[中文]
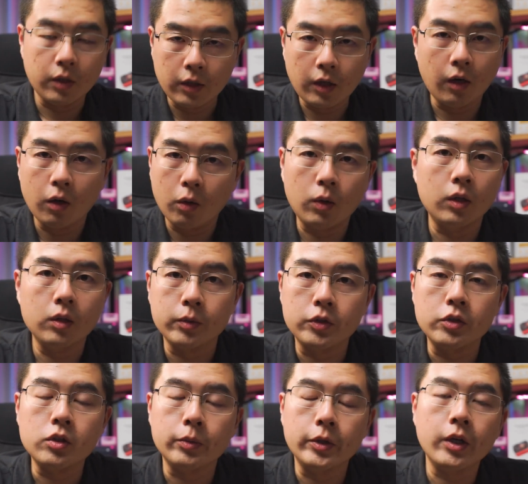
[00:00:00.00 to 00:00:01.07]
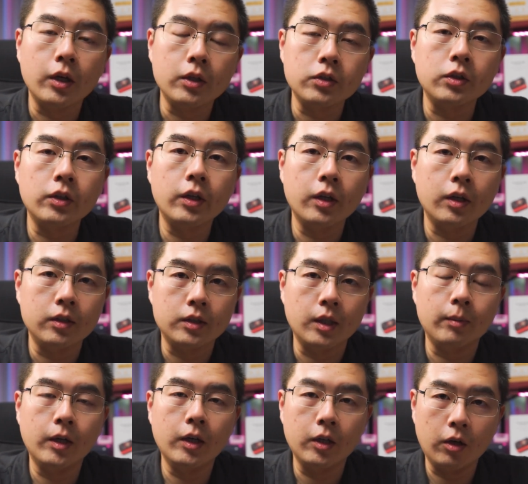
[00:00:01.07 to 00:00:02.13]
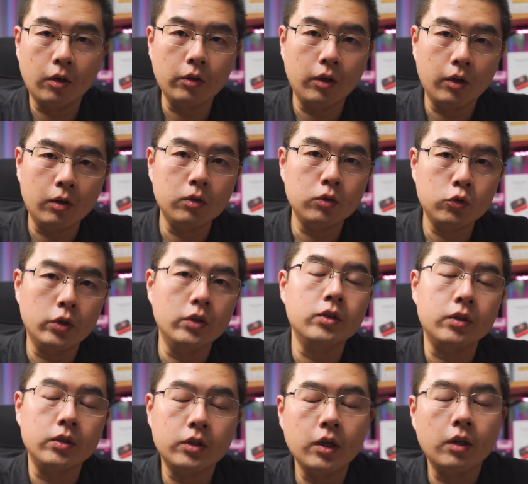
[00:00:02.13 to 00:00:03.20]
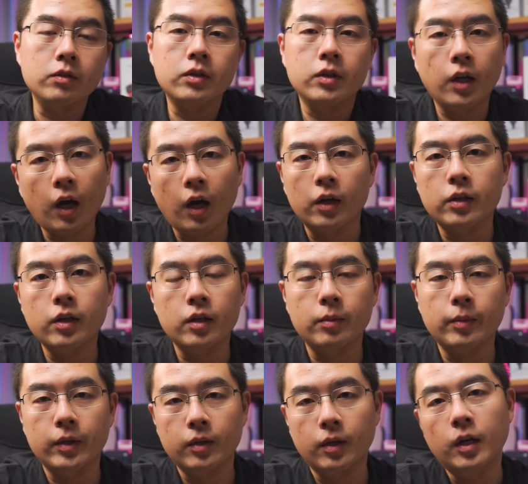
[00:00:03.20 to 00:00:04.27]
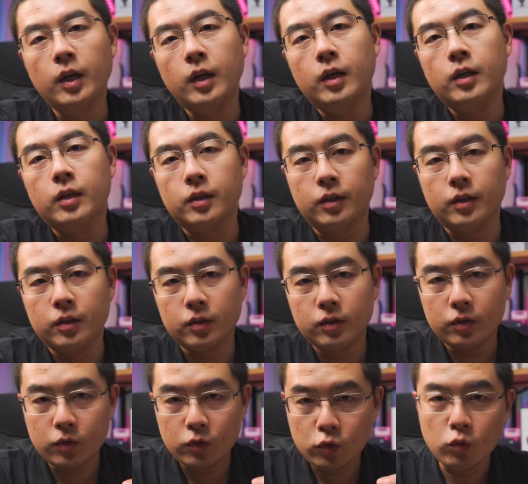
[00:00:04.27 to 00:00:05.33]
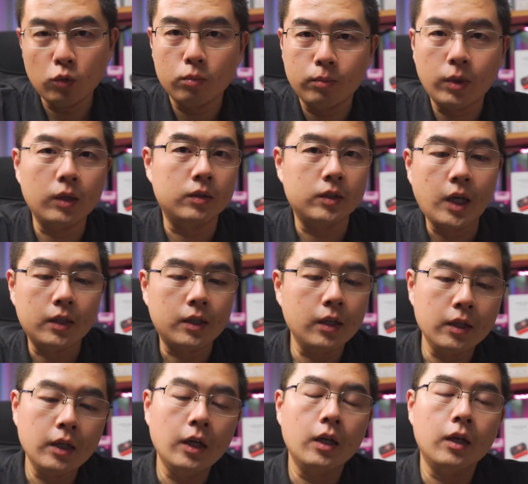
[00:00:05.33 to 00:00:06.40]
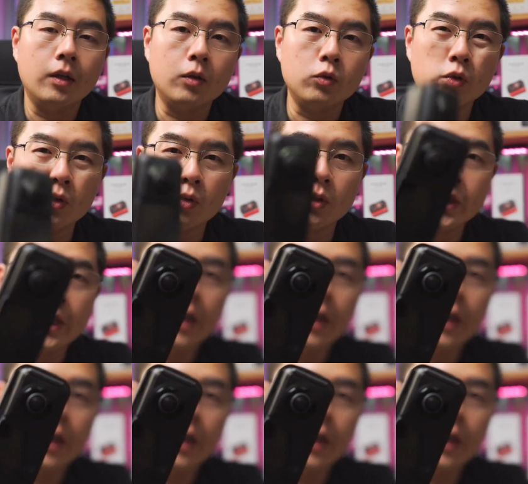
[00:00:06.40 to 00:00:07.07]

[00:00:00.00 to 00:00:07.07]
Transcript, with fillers: 大家好，欢迎来到本期视频啊！今天呢，咱们来聊一聊全景相机行业里面的一个重磅炸弹。那如你所